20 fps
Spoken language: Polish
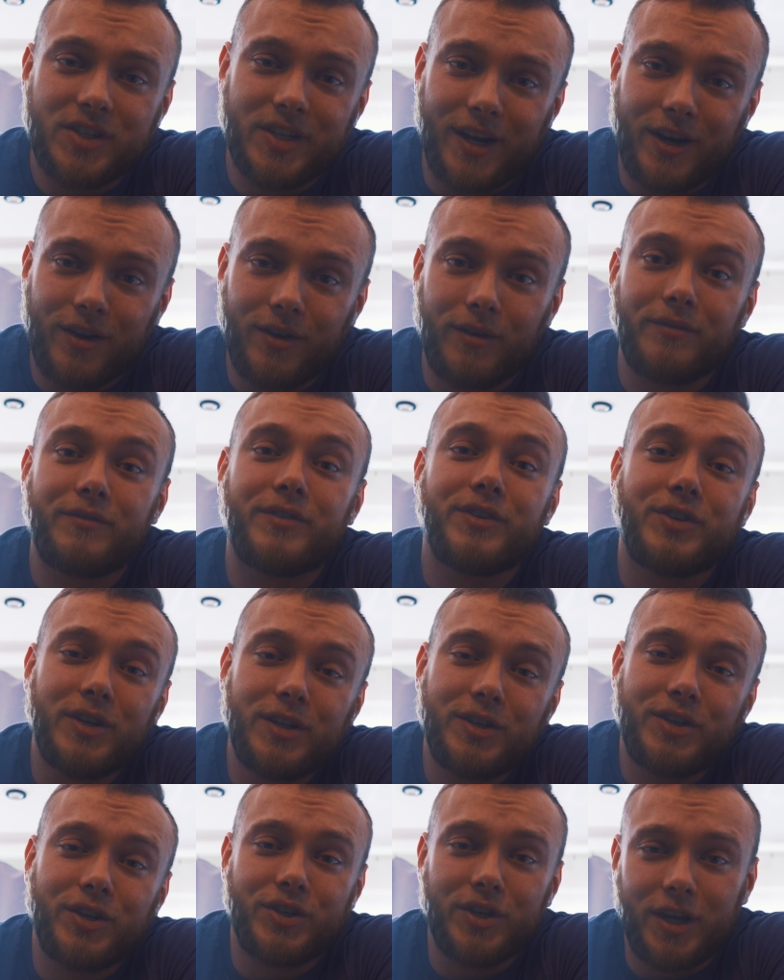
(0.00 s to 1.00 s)
Serio,
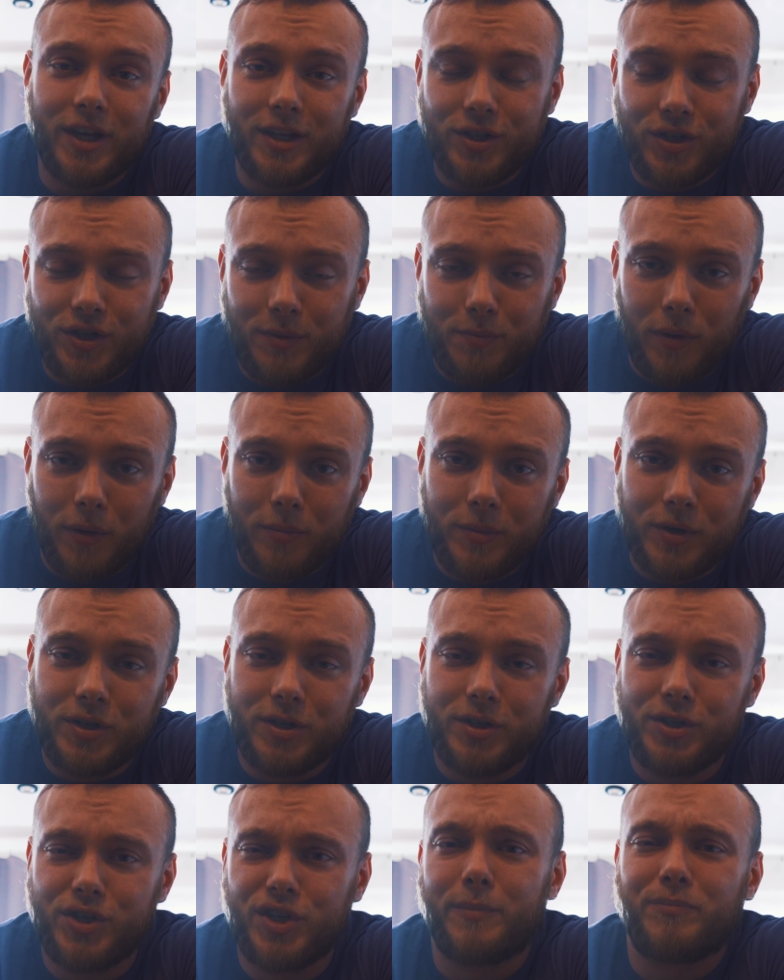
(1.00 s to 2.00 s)
wysilcie się kiedyś i
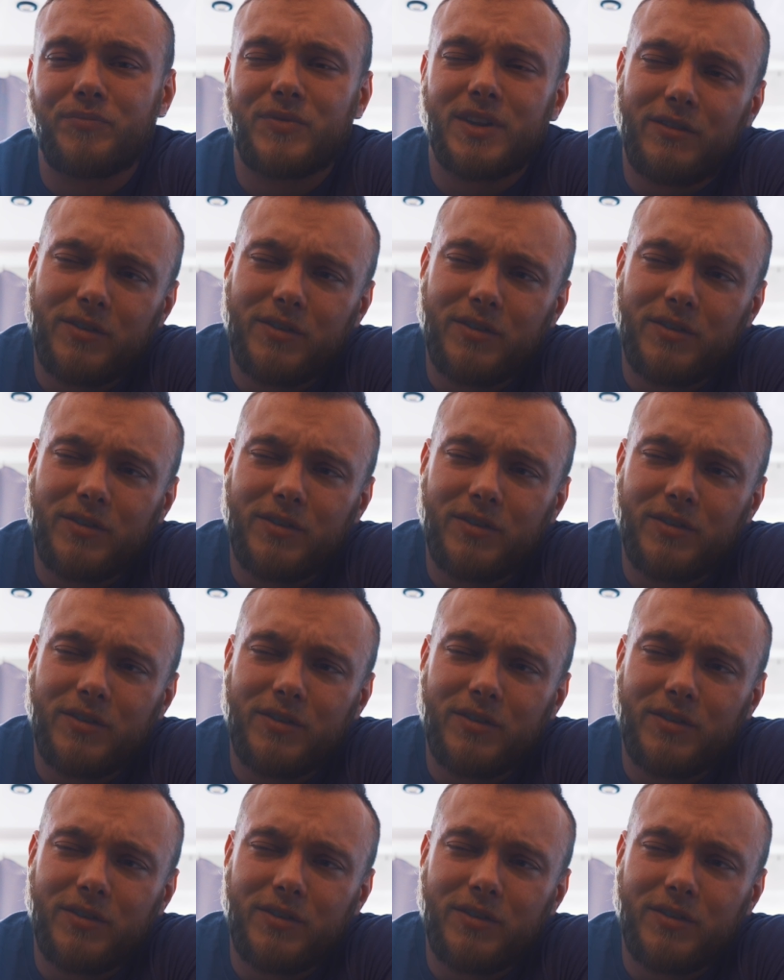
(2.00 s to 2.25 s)
pomyślcie.